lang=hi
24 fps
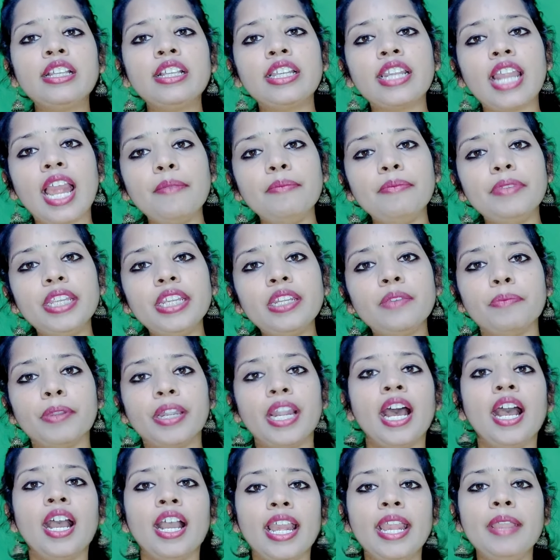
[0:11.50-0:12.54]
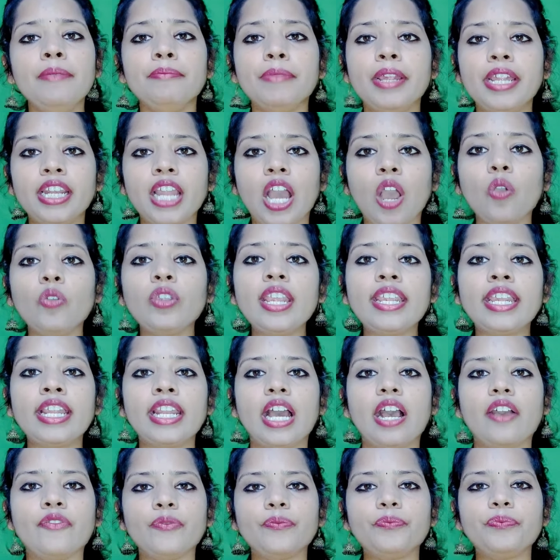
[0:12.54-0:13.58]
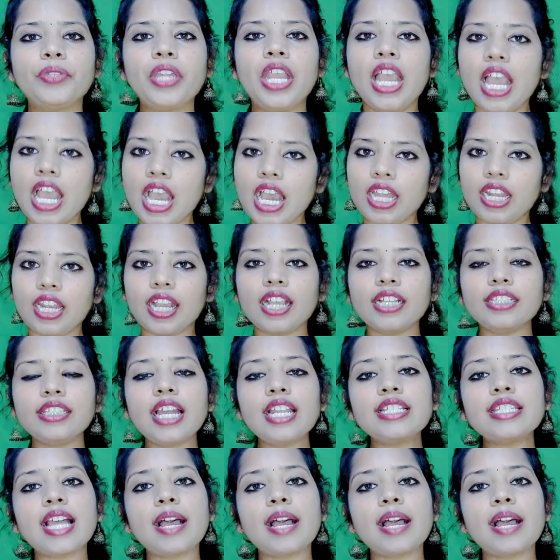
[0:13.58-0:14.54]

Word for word: तक क्राइम रेट बढ़ा है महिलाओं के खिलाफ लगातार